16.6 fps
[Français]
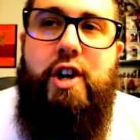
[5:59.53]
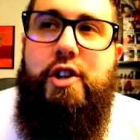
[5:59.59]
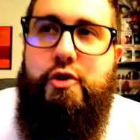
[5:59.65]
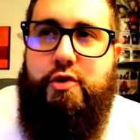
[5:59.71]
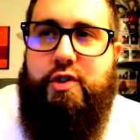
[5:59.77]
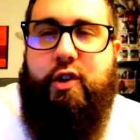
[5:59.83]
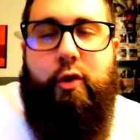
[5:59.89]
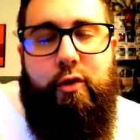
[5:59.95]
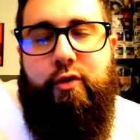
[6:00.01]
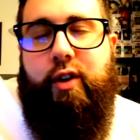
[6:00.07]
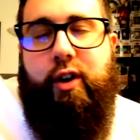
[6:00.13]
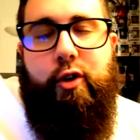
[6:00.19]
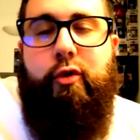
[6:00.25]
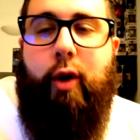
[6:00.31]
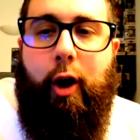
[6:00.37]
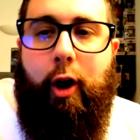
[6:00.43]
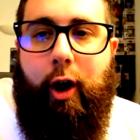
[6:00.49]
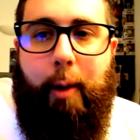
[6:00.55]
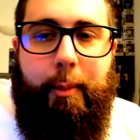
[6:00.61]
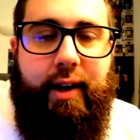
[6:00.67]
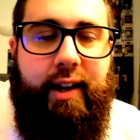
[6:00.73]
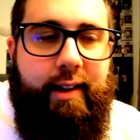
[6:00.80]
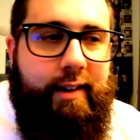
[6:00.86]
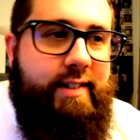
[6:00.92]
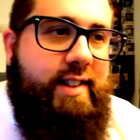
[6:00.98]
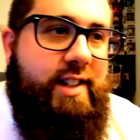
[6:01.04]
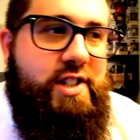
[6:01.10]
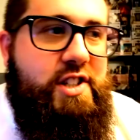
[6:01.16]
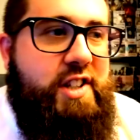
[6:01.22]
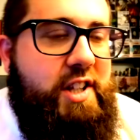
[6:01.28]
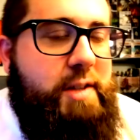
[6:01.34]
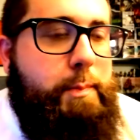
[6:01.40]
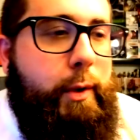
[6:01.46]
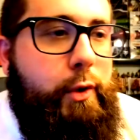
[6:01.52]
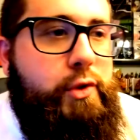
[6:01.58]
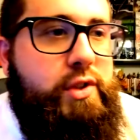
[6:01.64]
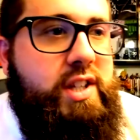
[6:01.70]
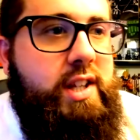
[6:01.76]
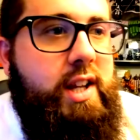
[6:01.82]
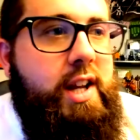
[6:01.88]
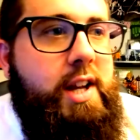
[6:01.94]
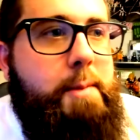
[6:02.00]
Je sais qu'on va le voir après, hein, ça j'étais spoil aussi.